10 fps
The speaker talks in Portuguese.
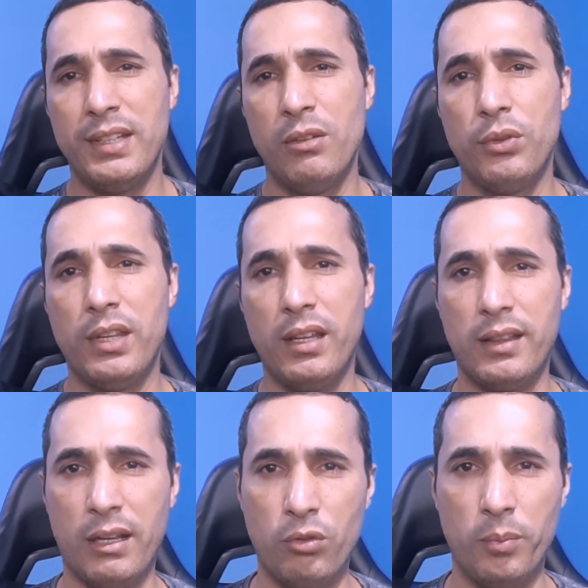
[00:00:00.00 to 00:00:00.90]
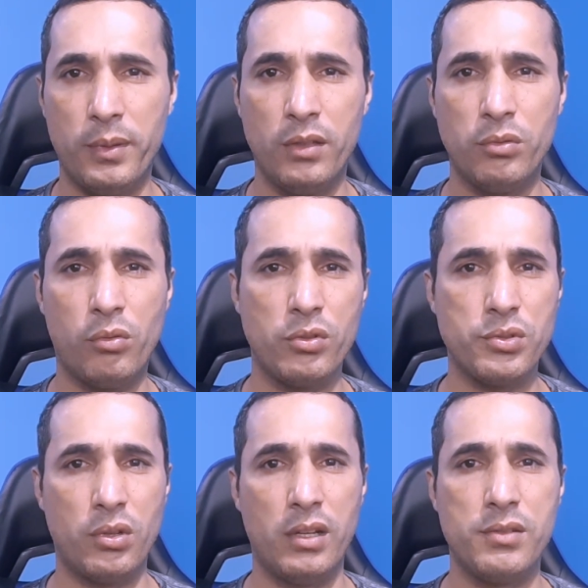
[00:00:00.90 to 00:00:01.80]
não ter que estar tá comprando
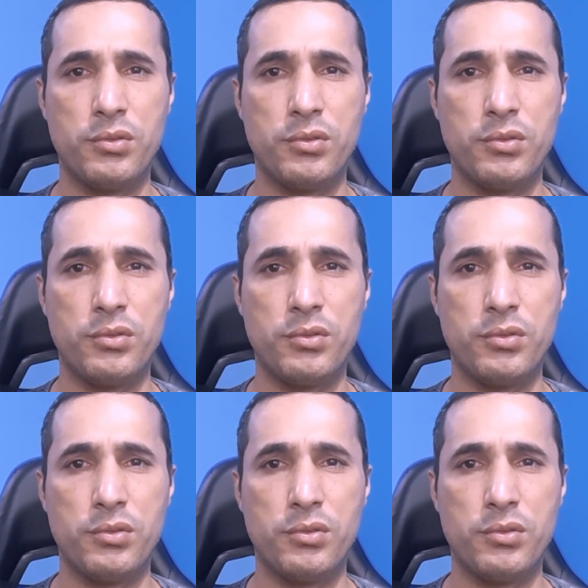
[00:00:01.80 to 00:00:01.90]
console